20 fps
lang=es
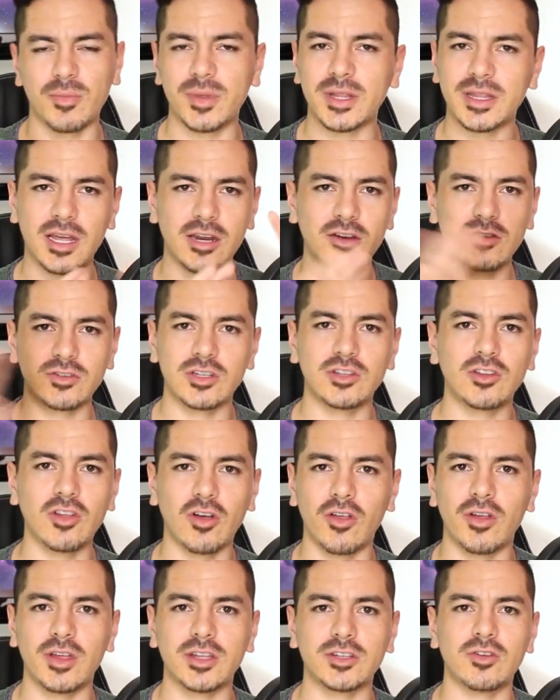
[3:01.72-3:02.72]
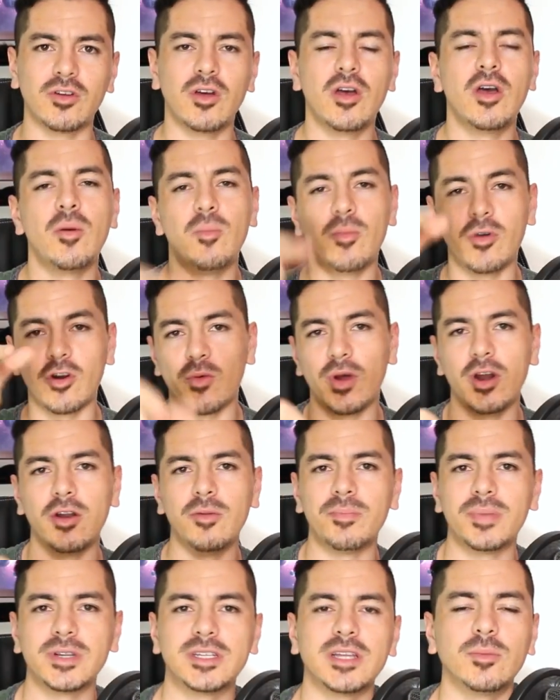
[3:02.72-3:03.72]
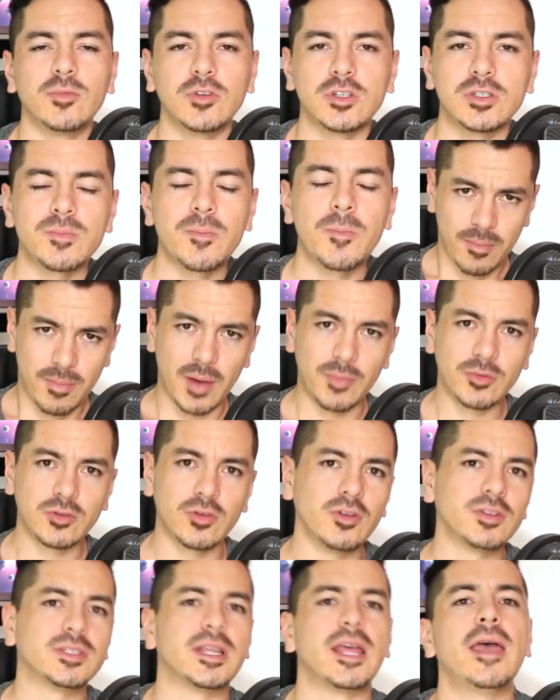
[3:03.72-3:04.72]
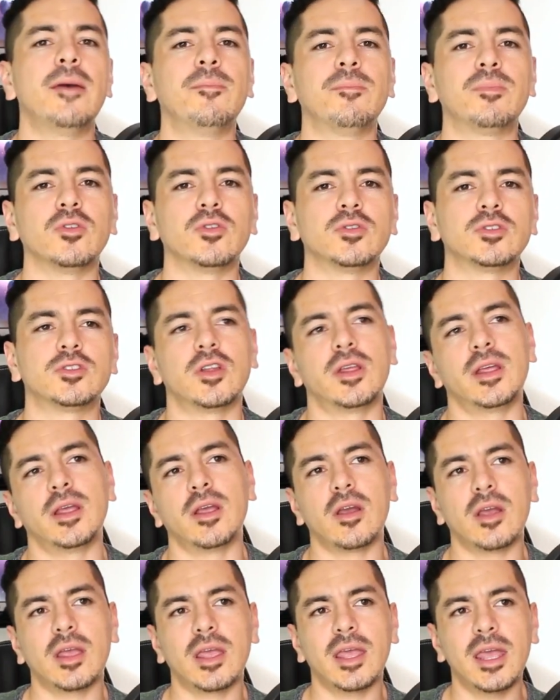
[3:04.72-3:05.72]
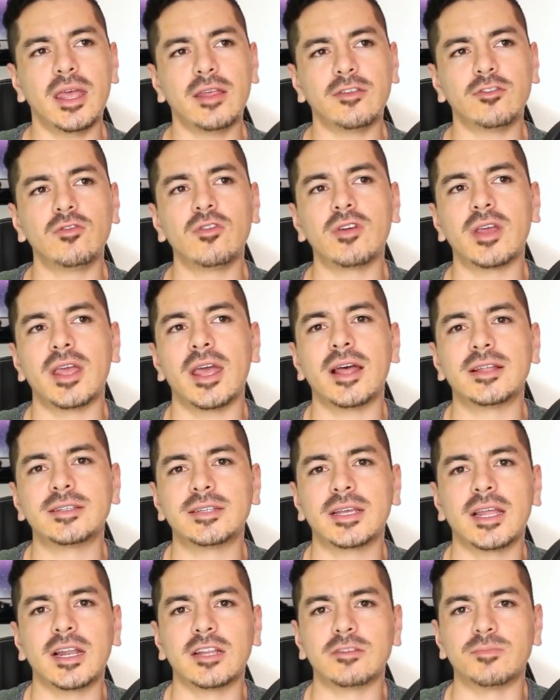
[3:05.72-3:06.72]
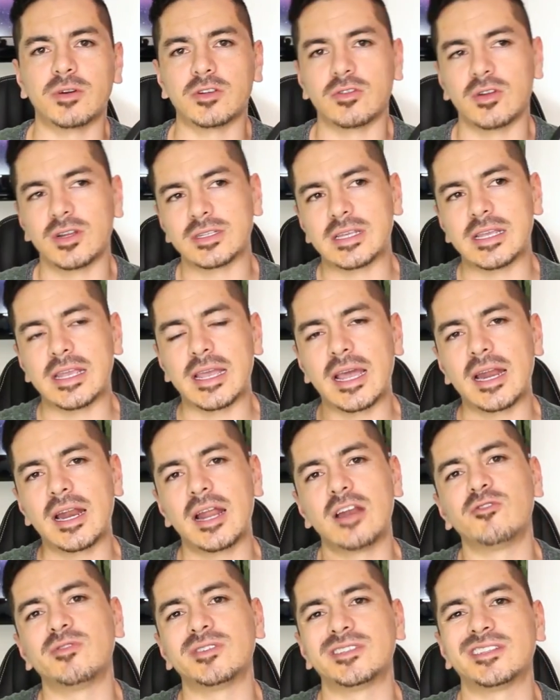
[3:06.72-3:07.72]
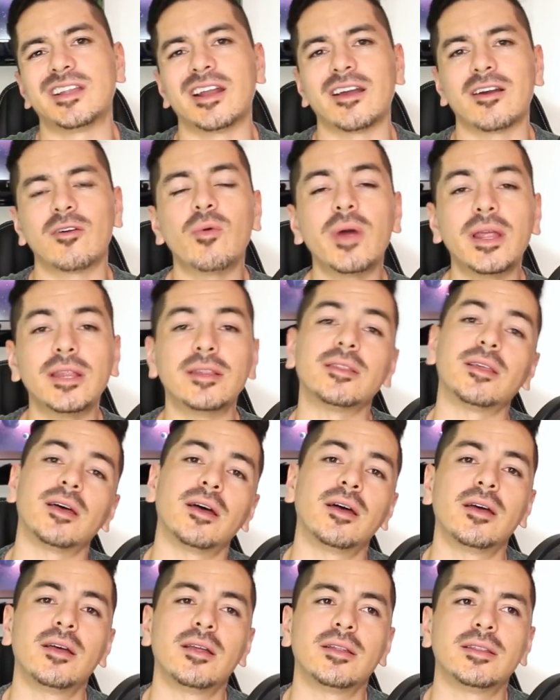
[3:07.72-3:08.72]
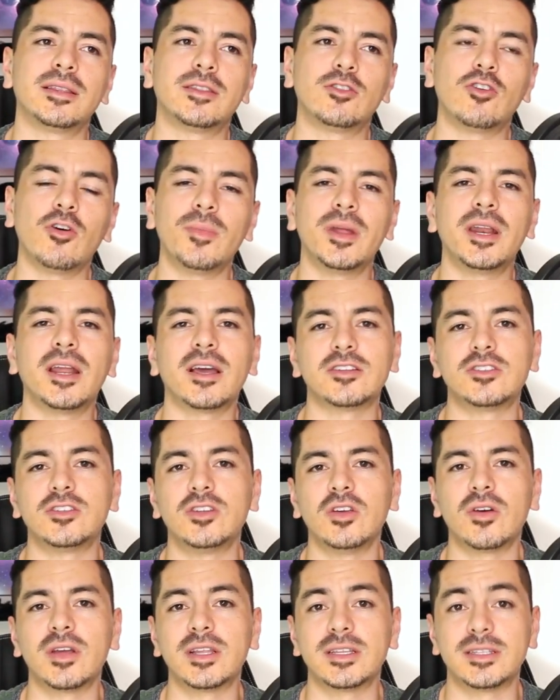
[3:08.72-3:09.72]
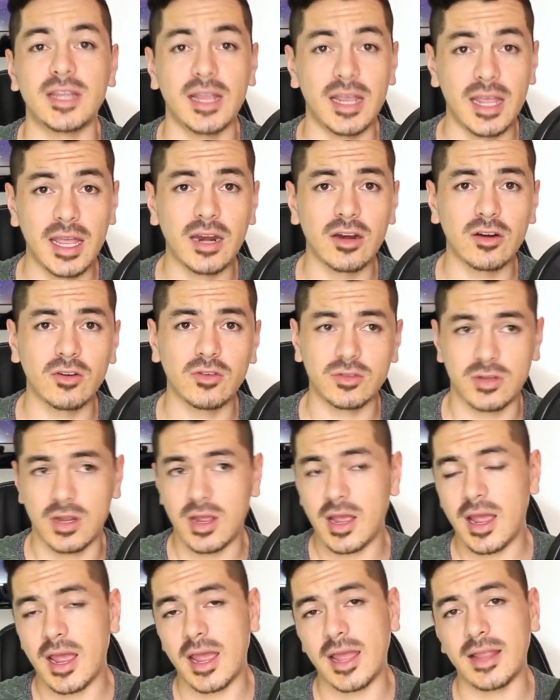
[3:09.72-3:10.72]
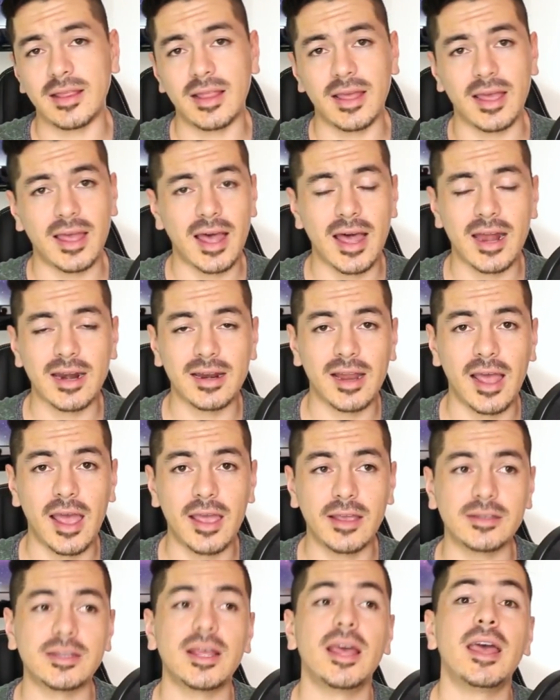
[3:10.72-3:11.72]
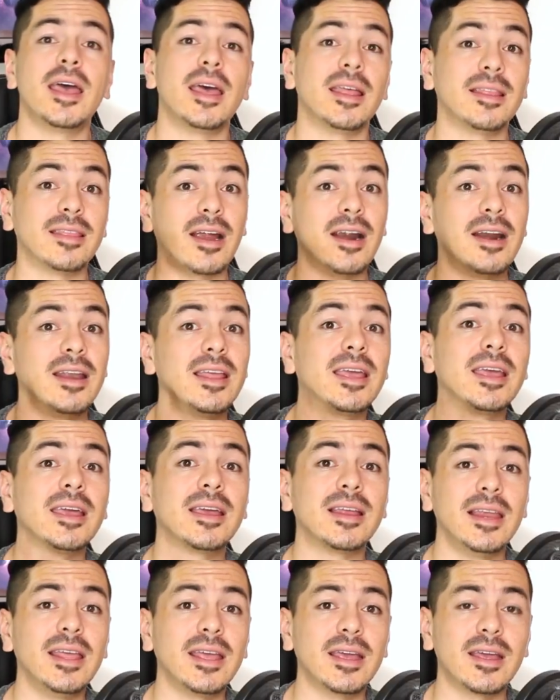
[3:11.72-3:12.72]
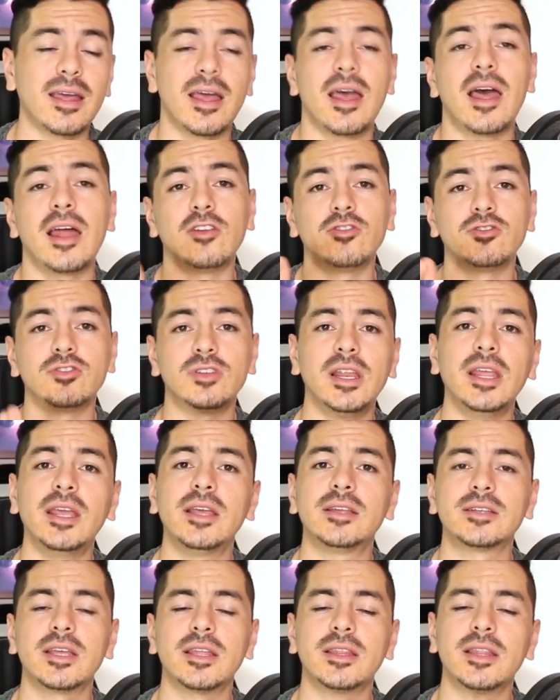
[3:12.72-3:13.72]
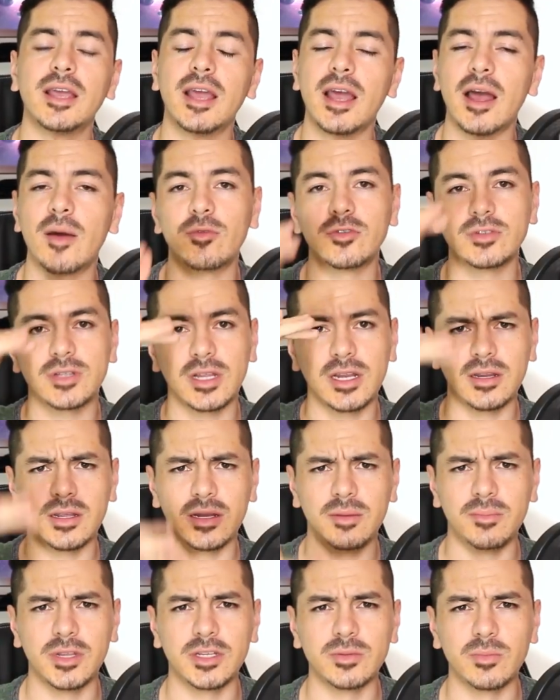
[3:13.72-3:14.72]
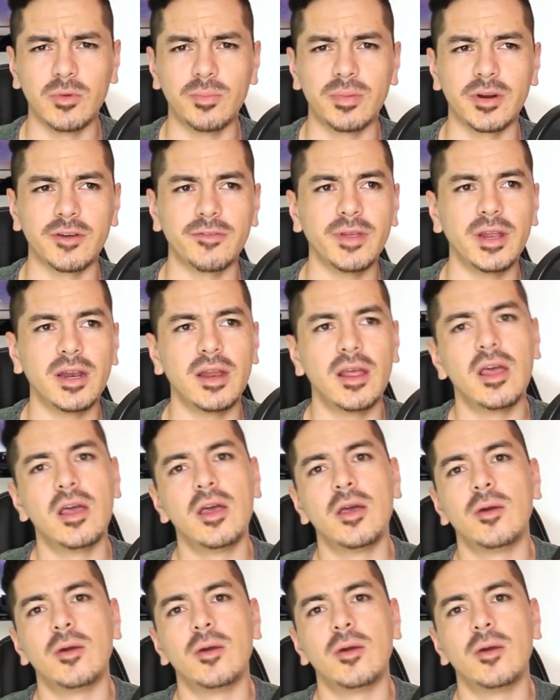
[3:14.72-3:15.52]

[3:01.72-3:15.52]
y comentarios y todo eso. Pero bueno, empecemos. Damos unos ejemplos. ¿Qué es lo que hace que las personas que lleguen a nuestra cuenta tomen acción en seguirnos? en dejar likes, en darle clic a los links que tengamos en el mismo perfil.